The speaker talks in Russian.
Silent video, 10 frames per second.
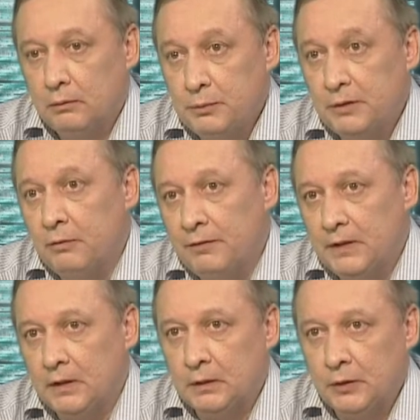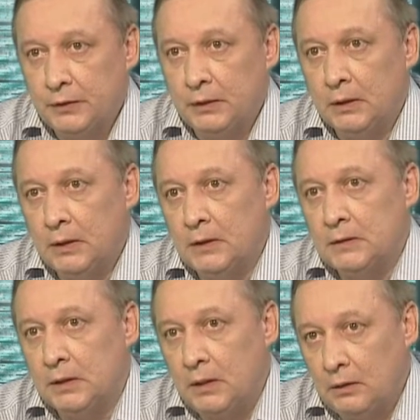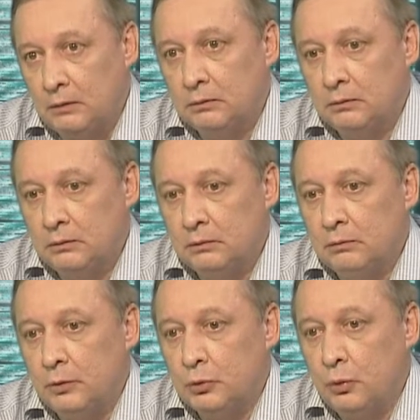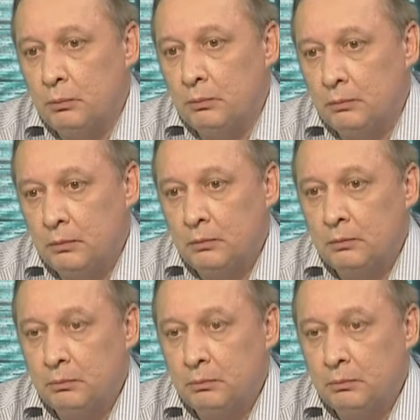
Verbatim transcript: вообще во всех отношениях, как говорится, как э, в людском